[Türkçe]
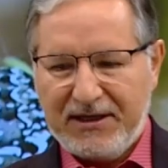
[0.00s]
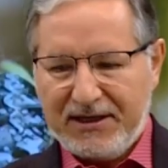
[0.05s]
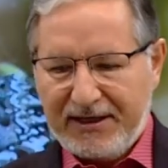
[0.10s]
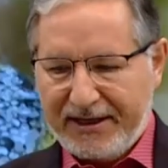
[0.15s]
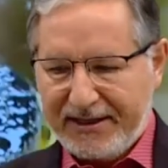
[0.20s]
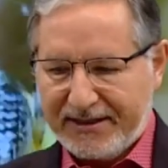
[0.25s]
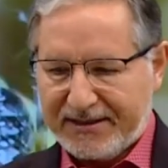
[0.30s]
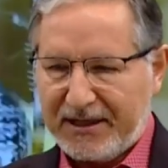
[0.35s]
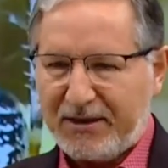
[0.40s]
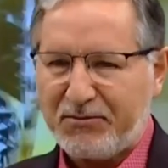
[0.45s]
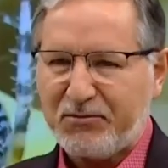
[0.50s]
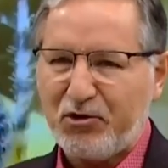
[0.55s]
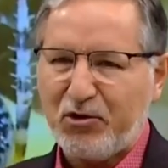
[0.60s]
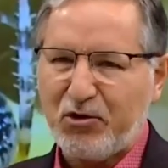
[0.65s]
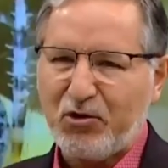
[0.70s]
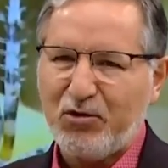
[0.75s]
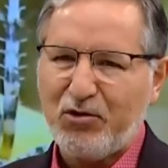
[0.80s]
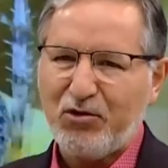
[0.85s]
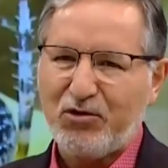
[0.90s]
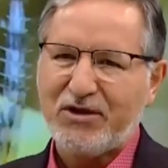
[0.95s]
hesap
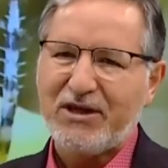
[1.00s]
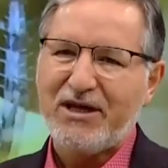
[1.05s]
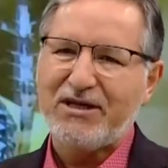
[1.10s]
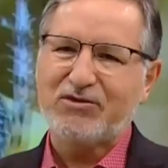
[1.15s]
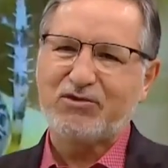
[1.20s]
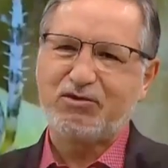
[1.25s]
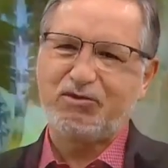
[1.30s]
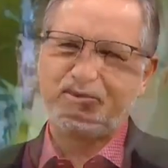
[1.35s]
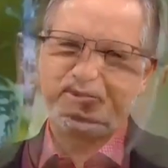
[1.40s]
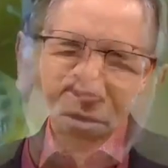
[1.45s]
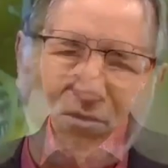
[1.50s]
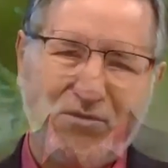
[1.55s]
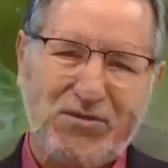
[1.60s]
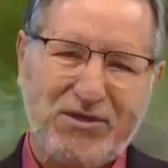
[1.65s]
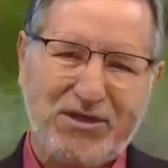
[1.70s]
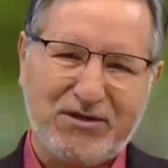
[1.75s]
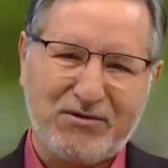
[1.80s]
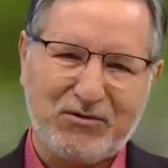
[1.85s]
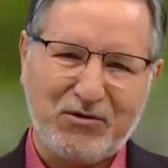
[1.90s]
görüldükten sonra onlar